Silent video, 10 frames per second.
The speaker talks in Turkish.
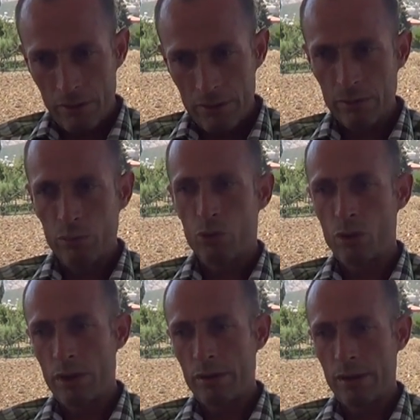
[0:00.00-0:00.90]
Evet. Şu
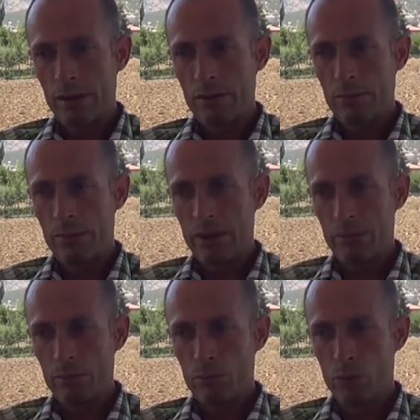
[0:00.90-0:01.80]
anda
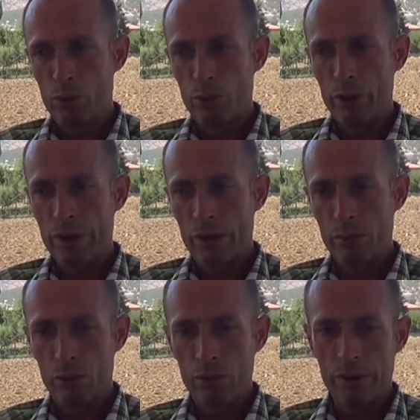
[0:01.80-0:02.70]
bizim bu bölgede
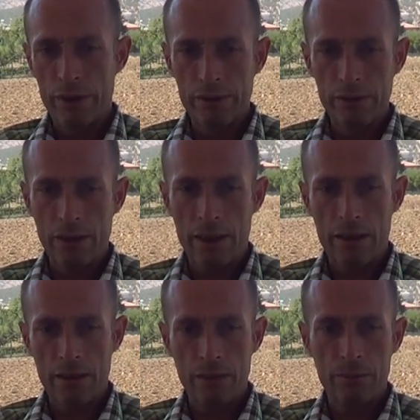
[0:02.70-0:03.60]
bulunan
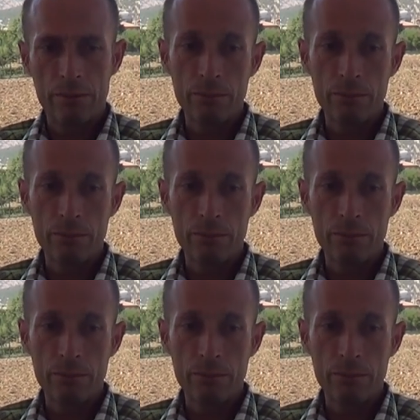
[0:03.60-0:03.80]
her e,